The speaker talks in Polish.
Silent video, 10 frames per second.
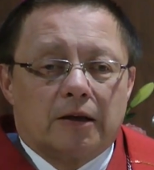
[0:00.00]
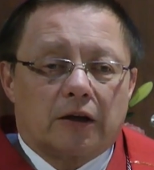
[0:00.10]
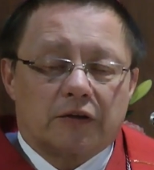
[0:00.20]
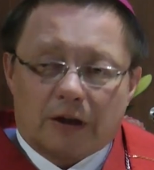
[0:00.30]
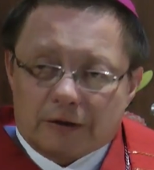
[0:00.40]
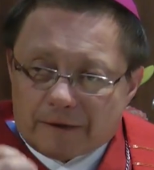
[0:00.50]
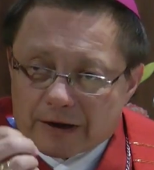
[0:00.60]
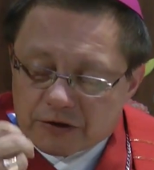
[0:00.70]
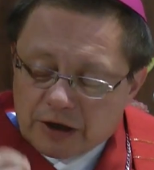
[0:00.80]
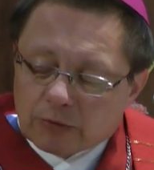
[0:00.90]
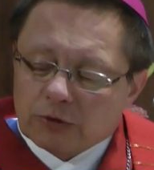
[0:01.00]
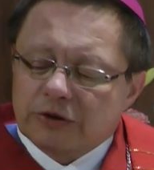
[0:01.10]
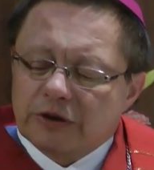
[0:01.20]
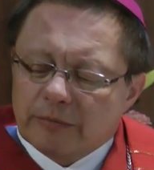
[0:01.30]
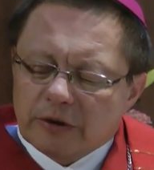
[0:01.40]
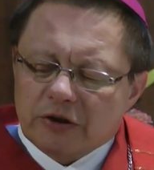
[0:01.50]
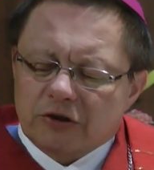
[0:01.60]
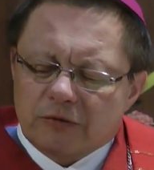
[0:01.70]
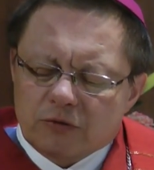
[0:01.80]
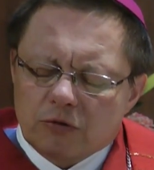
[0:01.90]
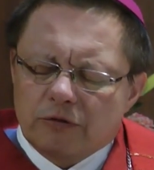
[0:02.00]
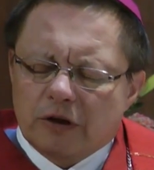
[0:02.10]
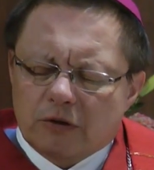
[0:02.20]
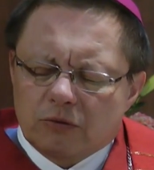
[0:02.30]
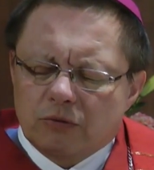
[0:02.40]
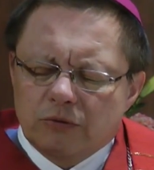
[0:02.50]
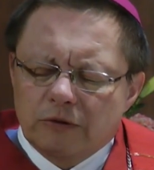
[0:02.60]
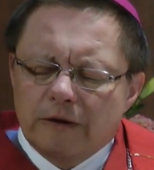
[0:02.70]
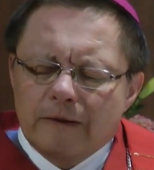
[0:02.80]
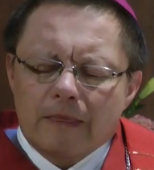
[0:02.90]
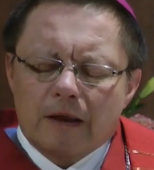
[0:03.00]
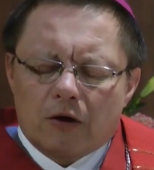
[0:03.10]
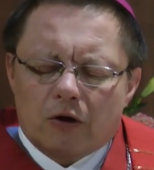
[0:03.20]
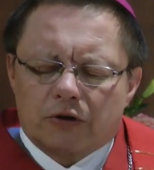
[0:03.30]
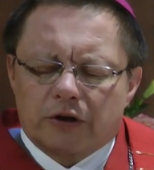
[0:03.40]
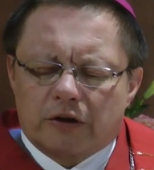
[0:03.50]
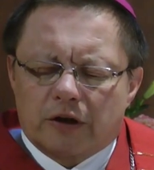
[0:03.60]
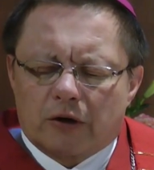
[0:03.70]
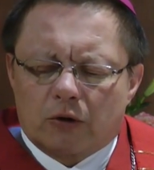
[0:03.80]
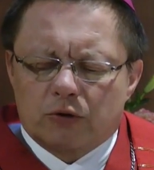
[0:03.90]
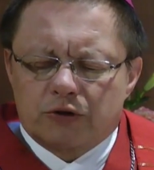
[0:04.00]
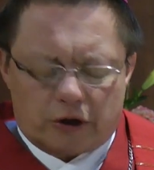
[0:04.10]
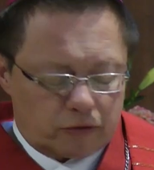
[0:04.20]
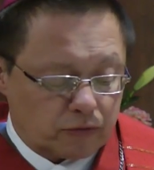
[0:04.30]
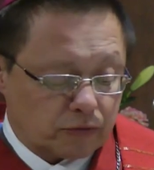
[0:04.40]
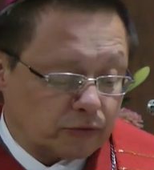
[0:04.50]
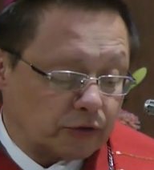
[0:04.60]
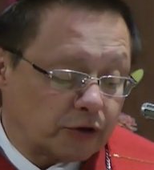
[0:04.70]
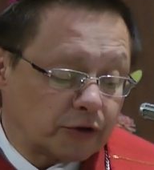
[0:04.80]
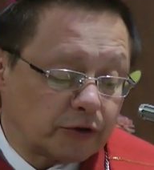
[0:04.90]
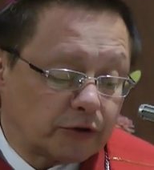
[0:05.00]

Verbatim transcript: Ta zatwardziałość nie bierze się w człowieku od jednego grzechu. Nie?